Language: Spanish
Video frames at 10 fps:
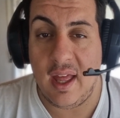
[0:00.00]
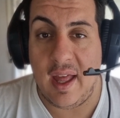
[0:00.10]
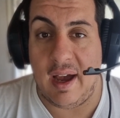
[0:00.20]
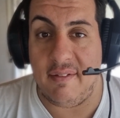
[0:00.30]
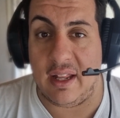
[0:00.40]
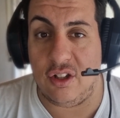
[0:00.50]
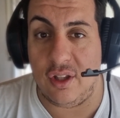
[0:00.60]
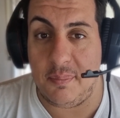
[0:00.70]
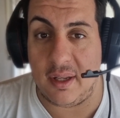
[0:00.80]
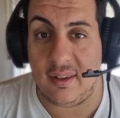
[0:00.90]
hablando
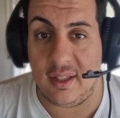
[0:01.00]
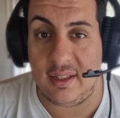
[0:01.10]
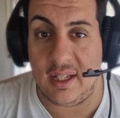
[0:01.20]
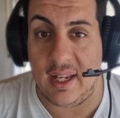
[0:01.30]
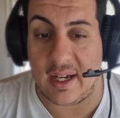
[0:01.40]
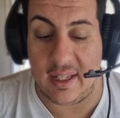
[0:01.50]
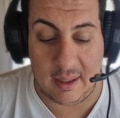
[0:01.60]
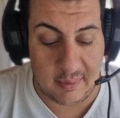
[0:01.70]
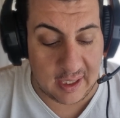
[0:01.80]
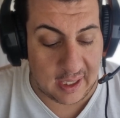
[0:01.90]
del presente de la
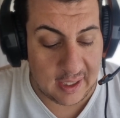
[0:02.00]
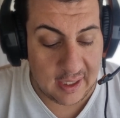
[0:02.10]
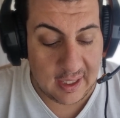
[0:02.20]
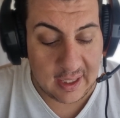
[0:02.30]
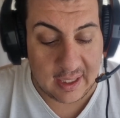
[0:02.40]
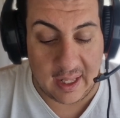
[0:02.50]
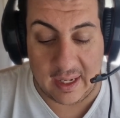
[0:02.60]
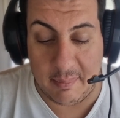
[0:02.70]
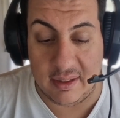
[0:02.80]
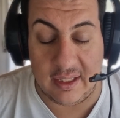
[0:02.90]
academia, que
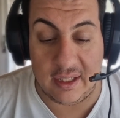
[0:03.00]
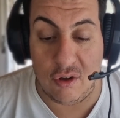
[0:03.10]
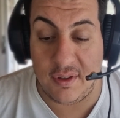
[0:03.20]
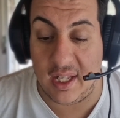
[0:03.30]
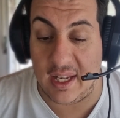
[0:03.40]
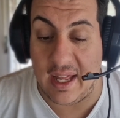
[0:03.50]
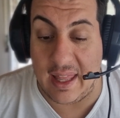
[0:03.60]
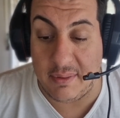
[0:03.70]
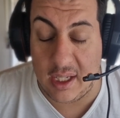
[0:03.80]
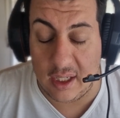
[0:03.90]
realmente no viene nada
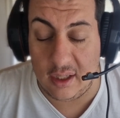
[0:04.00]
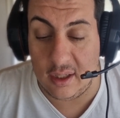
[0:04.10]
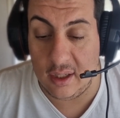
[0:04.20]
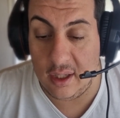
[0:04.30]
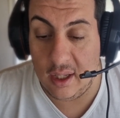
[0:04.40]
bien,